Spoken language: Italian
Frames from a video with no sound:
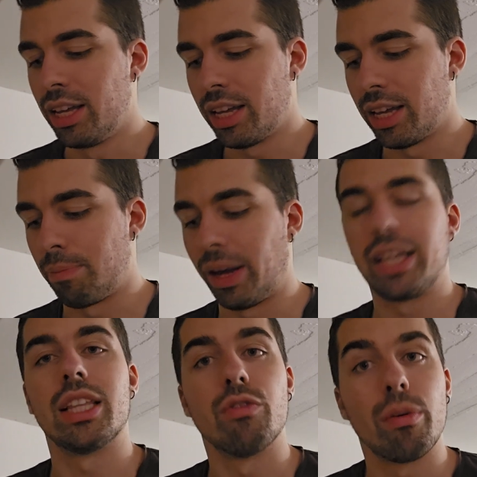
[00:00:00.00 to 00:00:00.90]
eh,
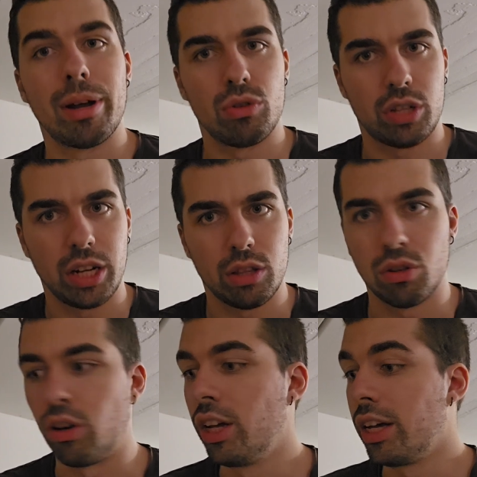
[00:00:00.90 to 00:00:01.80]
parecchi di voi mi hanno
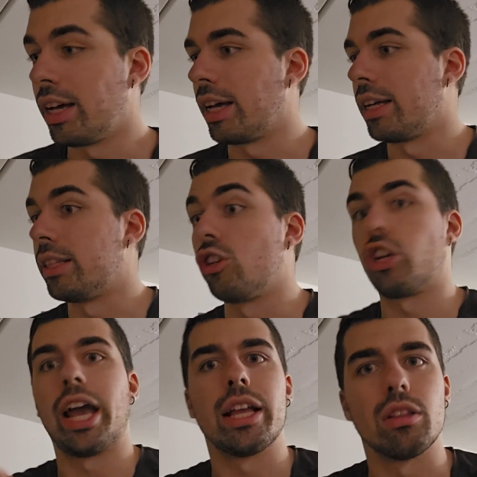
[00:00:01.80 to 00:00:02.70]
scritto eh,
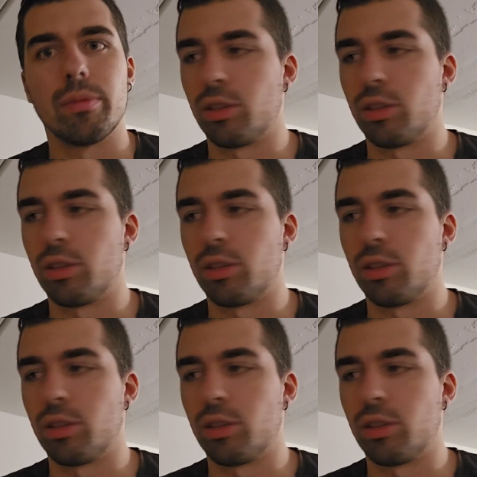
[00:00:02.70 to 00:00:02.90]
dicendomi,